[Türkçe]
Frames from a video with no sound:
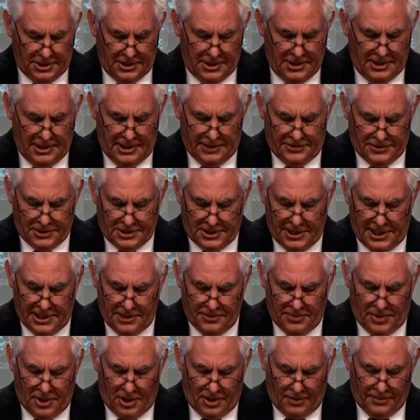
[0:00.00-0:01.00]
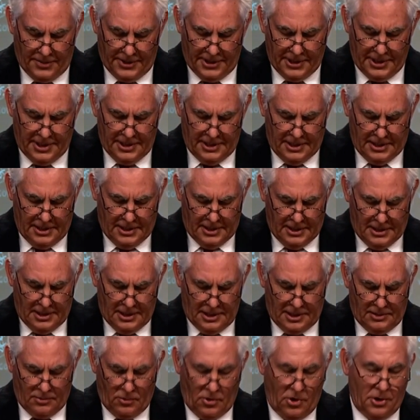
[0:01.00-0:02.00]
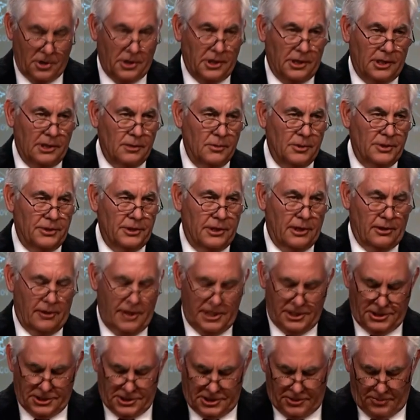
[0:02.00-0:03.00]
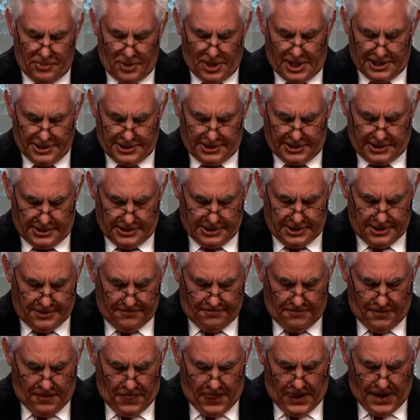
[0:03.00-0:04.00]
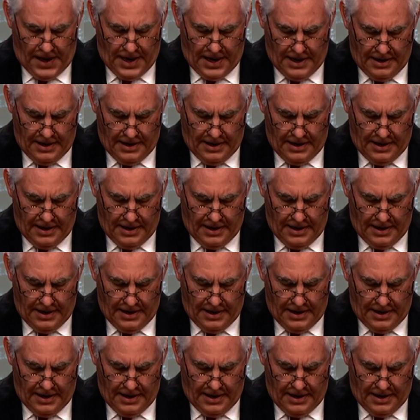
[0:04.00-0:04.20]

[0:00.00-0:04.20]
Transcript: Görevini Bakan Yardımcısı John Sullivan'e devredeceğini kaydeden Tillerson,